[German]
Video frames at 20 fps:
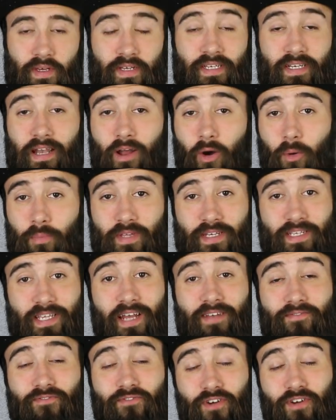Ich glaube, das
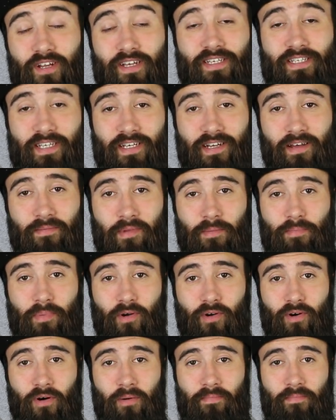hat wirklich jeder
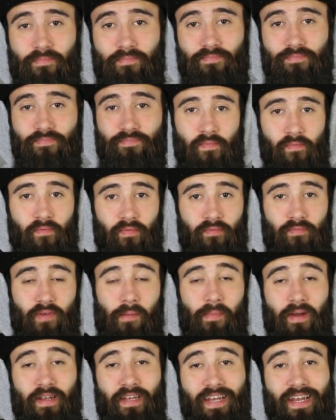mitbekommen
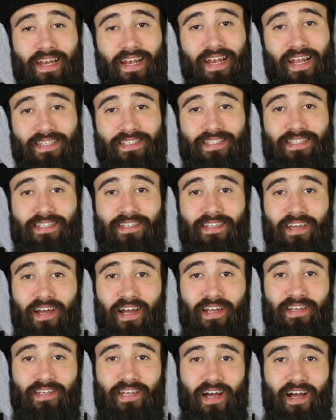weil man in den letzten
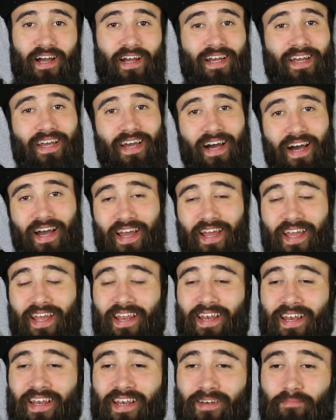drei Tagen
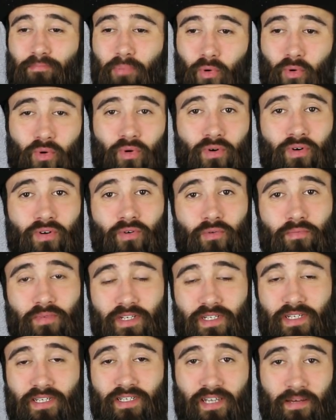keinen Bogen um
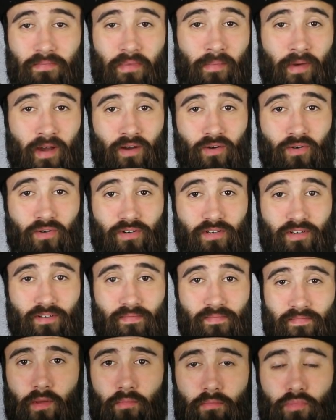dieses Thema machen konnte.
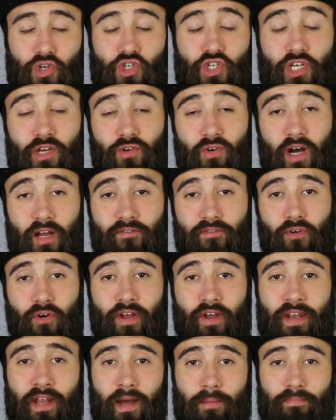Bushido hat vor
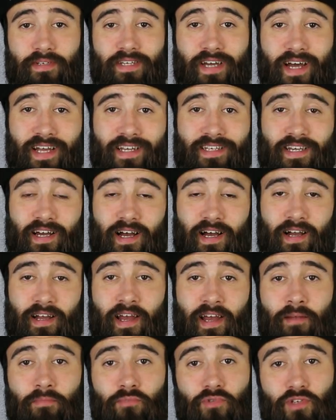knapp drei
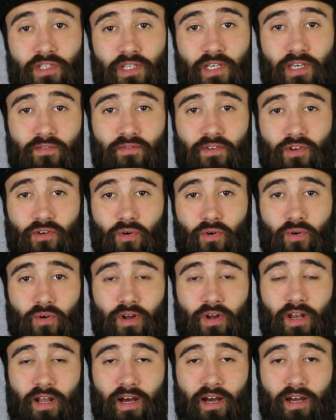Tagen ein Musikvideo
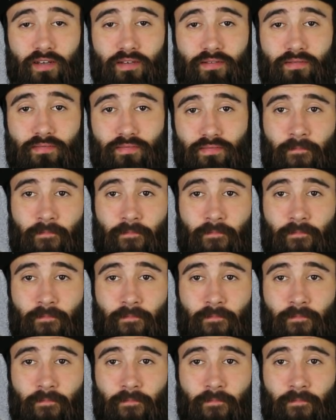hochgeladen